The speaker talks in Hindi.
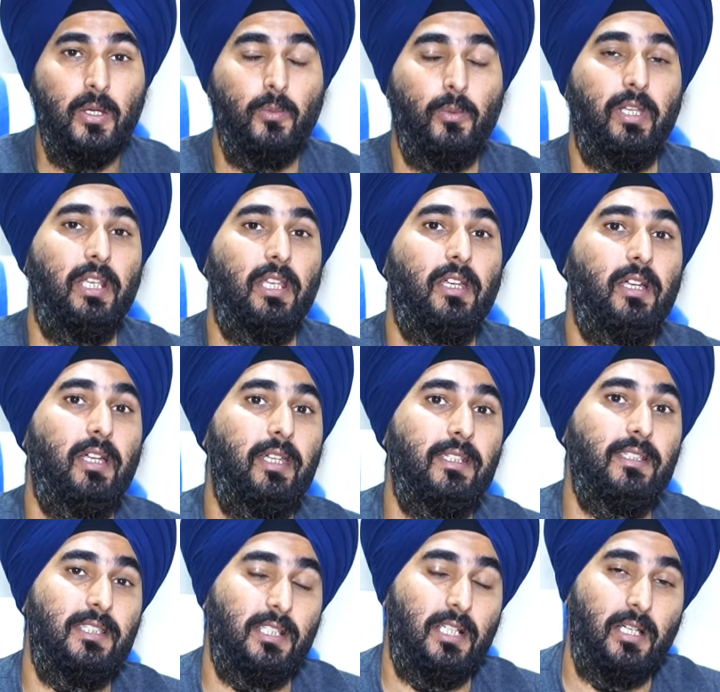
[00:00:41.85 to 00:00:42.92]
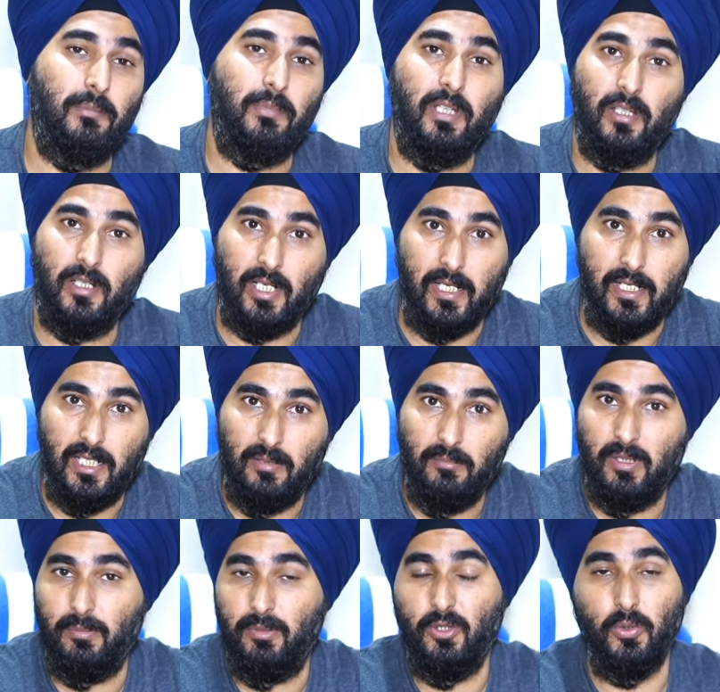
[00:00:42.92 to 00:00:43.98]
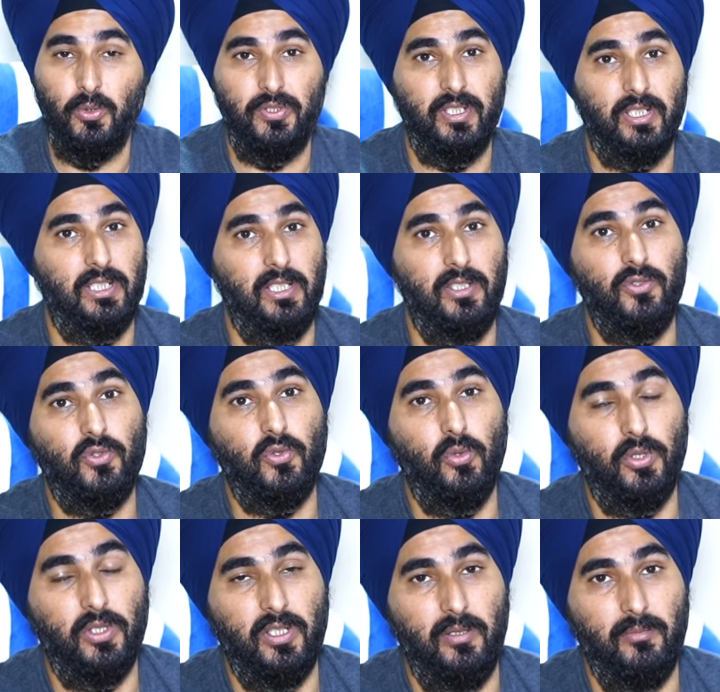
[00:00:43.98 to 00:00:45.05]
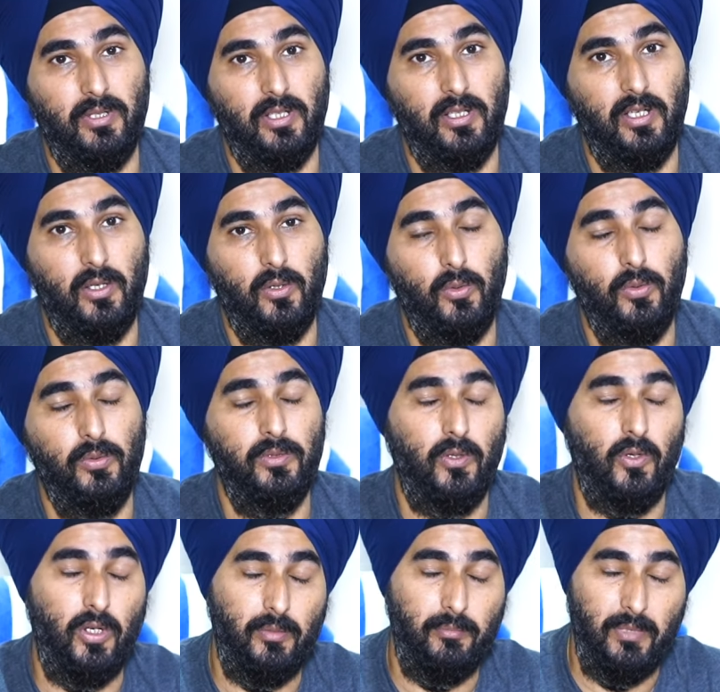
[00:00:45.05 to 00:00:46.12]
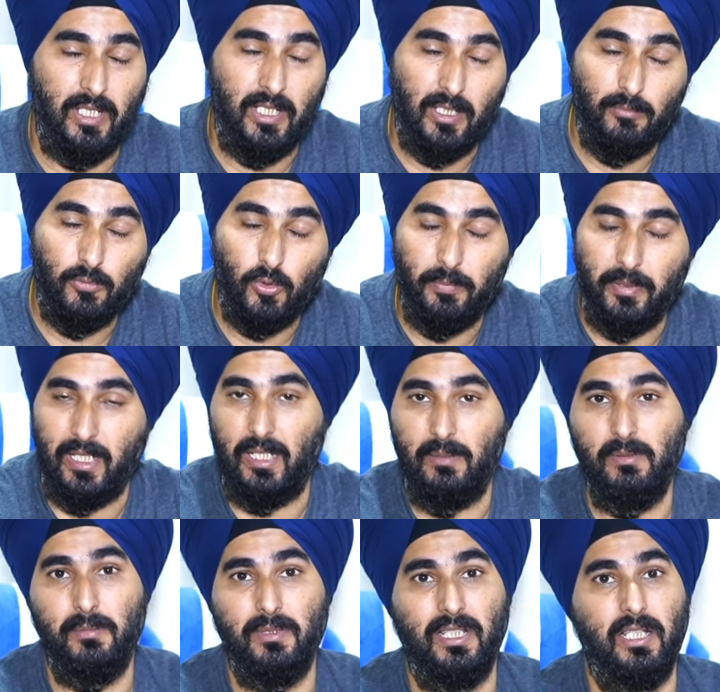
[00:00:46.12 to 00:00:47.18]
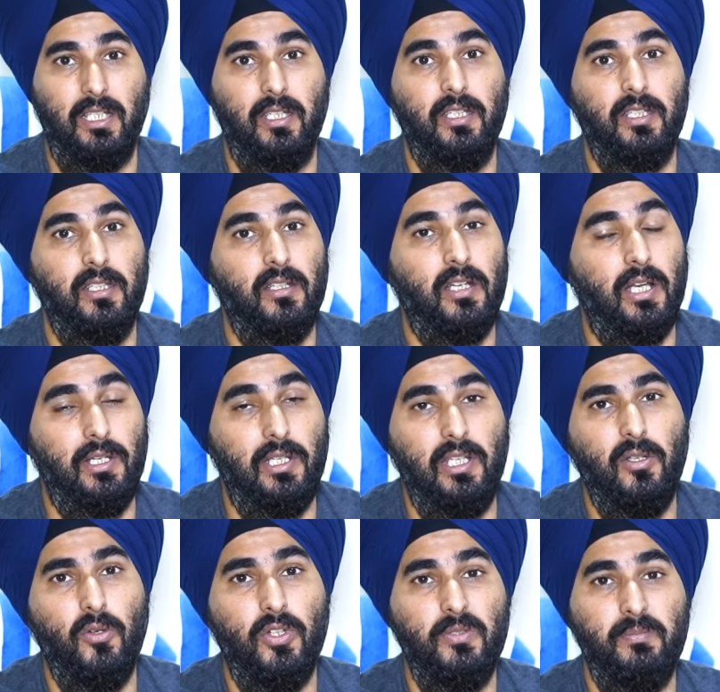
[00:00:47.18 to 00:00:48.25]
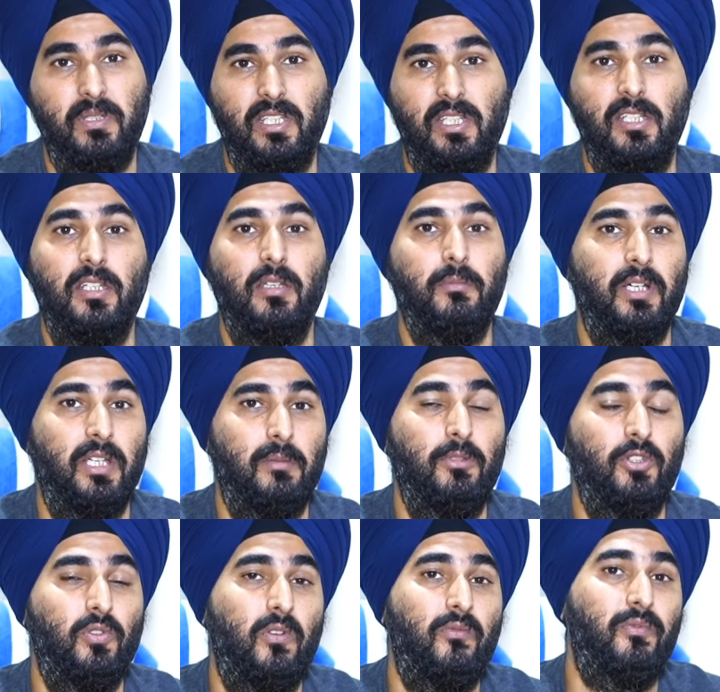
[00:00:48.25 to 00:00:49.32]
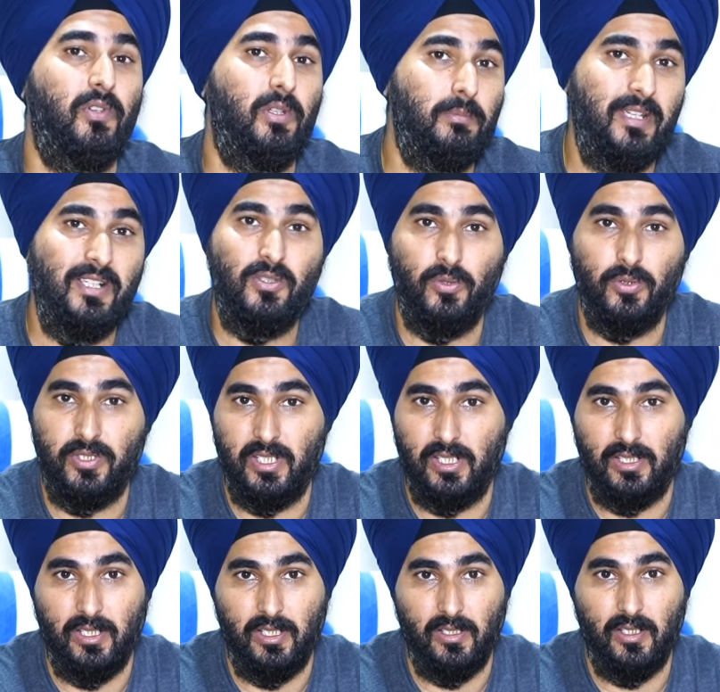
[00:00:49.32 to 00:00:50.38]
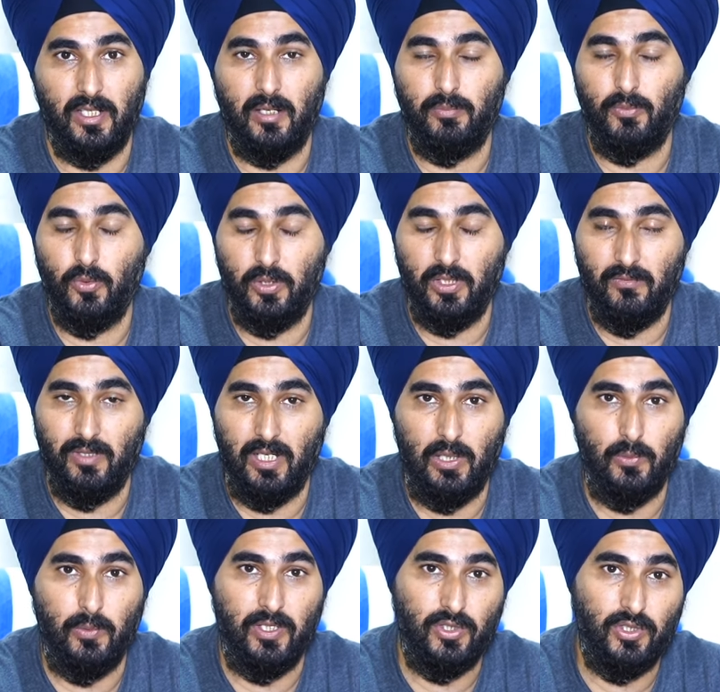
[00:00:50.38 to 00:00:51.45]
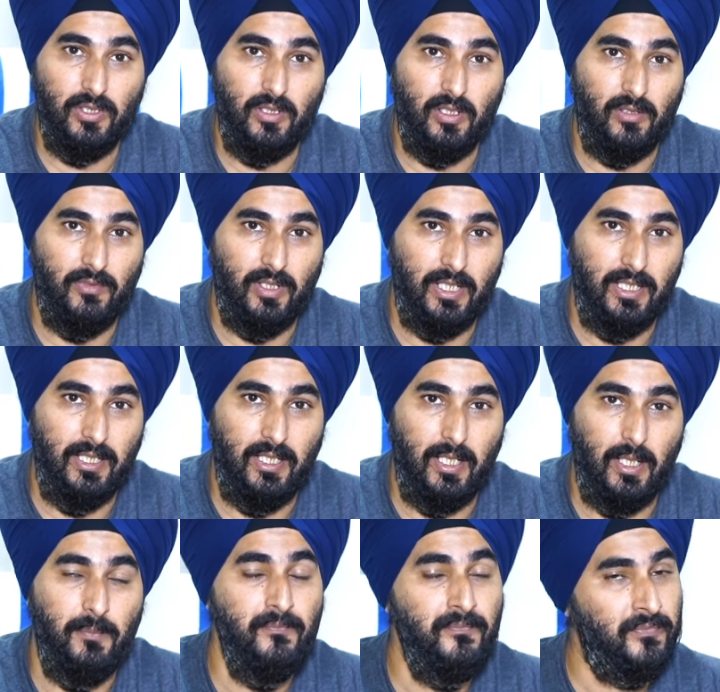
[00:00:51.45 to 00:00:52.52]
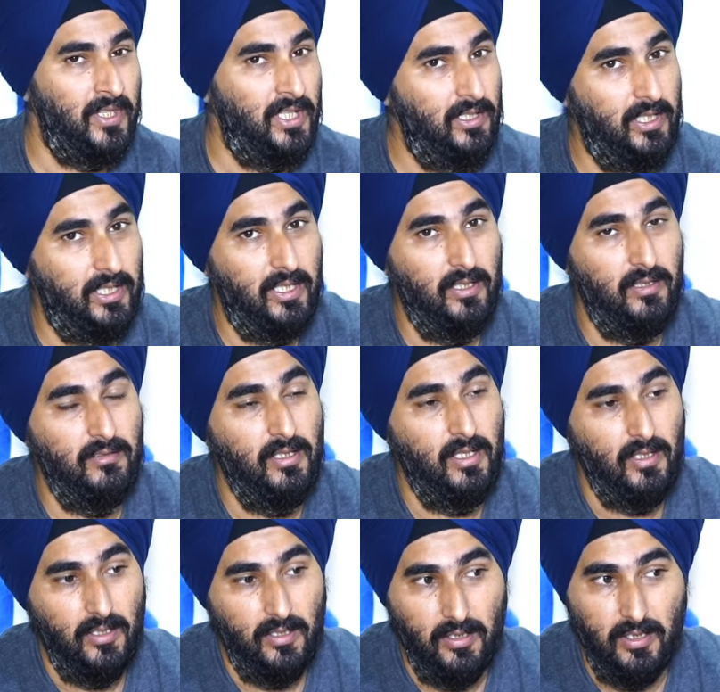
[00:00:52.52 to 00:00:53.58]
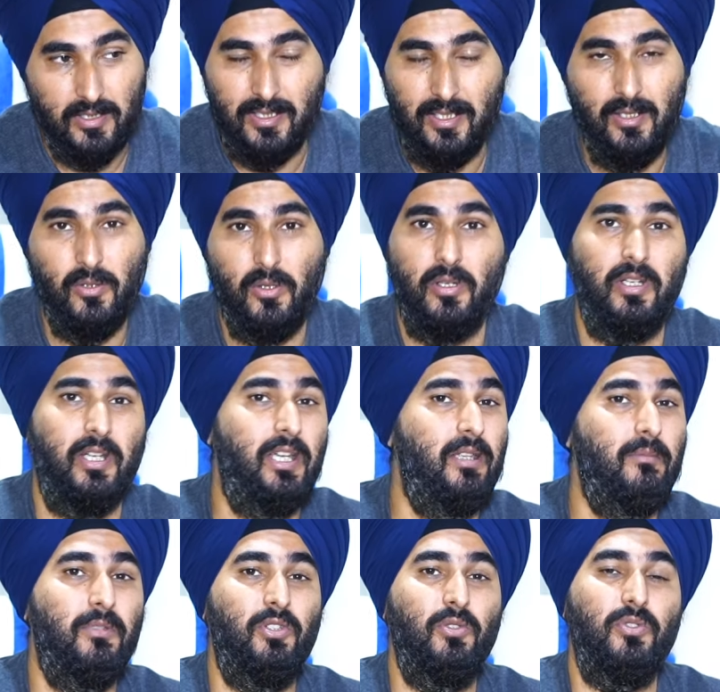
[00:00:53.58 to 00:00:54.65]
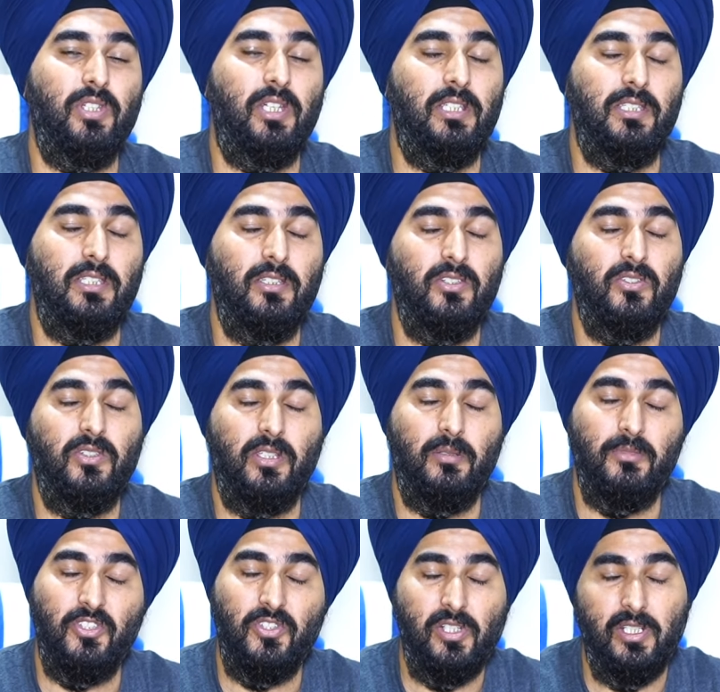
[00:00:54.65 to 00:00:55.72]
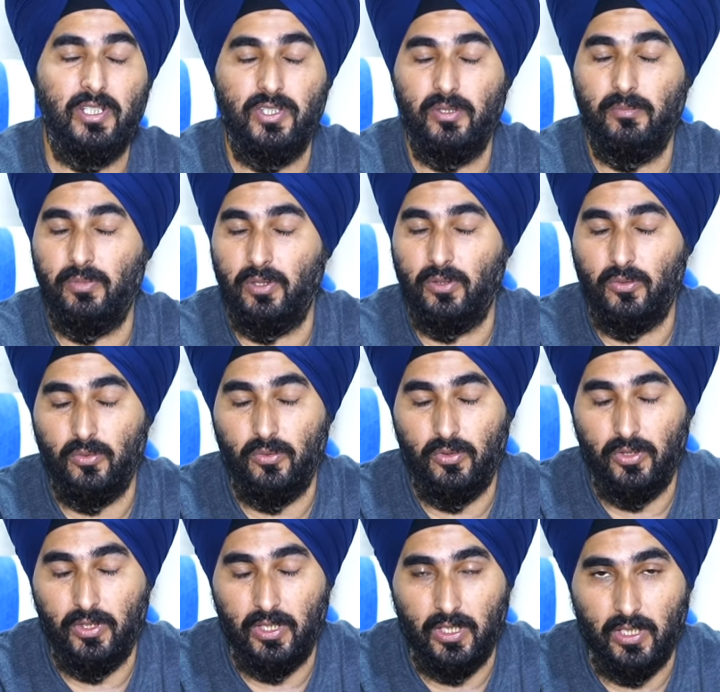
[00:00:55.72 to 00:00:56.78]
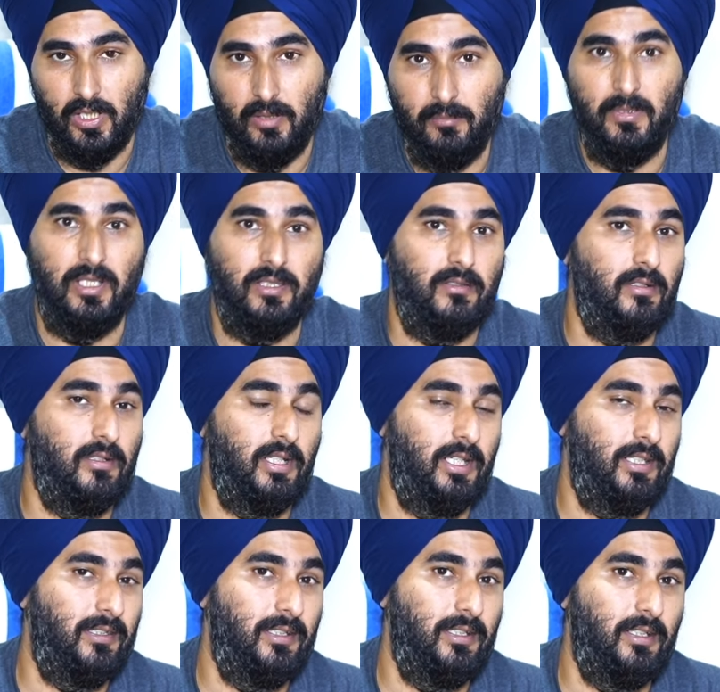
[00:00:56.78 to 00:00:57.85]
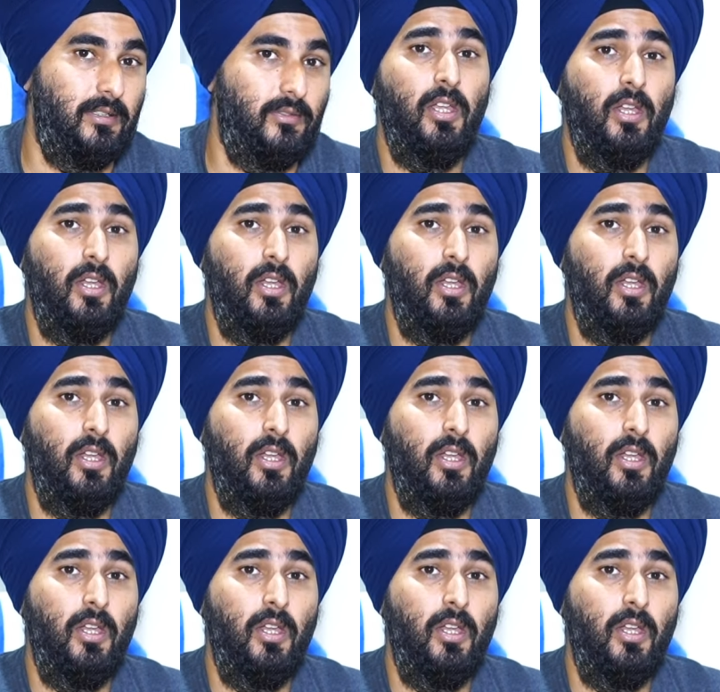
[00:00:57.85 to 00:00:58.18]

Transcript: वेल well गाइस आपका राइटिंग में भी हो सकता है स्कोर कम रहा हो और मैंने आपको पहले भी बताया है कि राइटिंग और स्पीकिंग के बारे में तो आप फिर भी सोच सकते हैं अगर आपको रिवेल्युएशन करवानी है लेकिन लिसनिंग और रीडिंग में तो चांसेस समझ लीजिए बिल्कुल ना मात्र रहते हैं